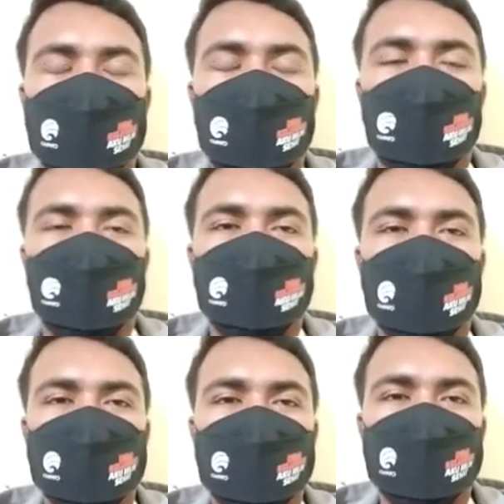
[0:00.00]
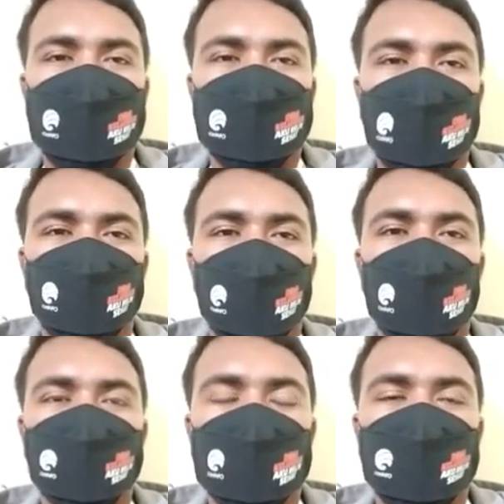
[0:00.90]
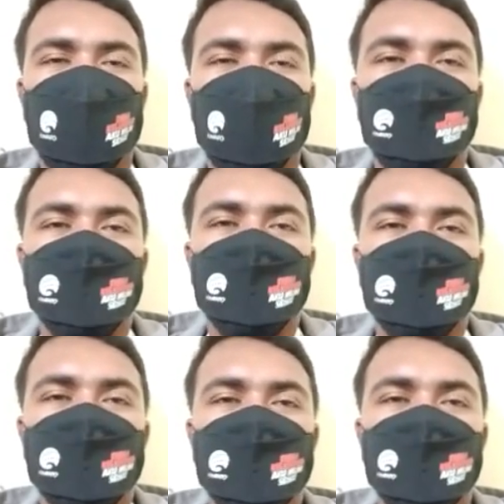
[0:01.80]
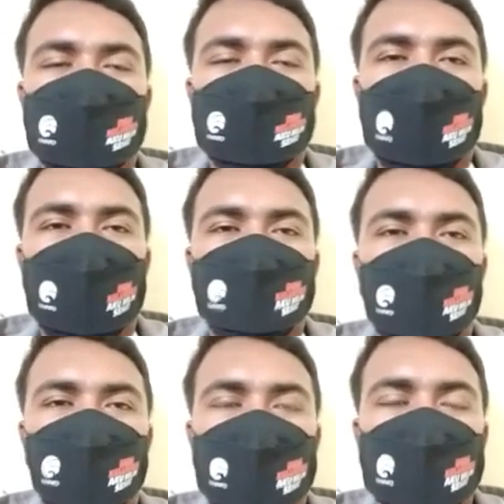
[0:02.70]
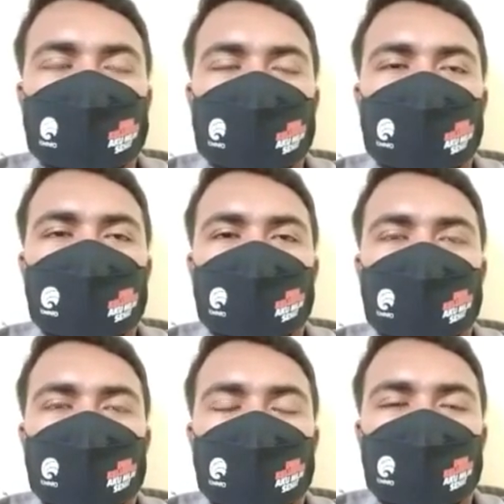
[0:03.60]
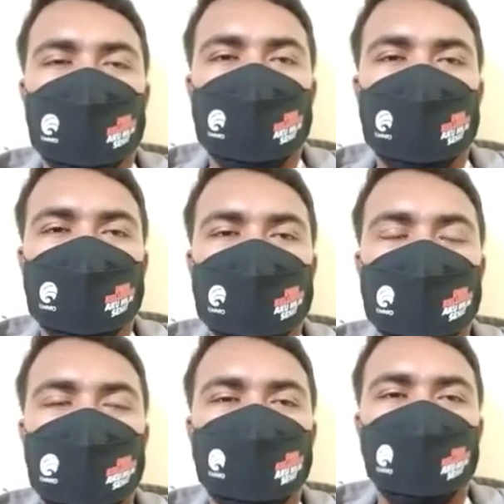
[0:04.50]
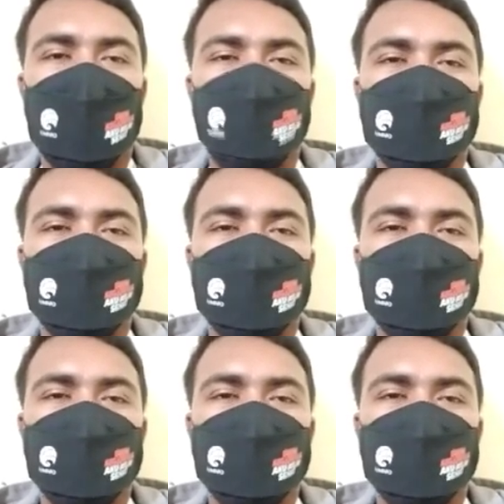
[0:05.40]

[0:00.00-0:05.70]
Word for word: ya, yakni sesar Sorong, sehingga uh, sangat berpotensi uh, terjadi tsunami.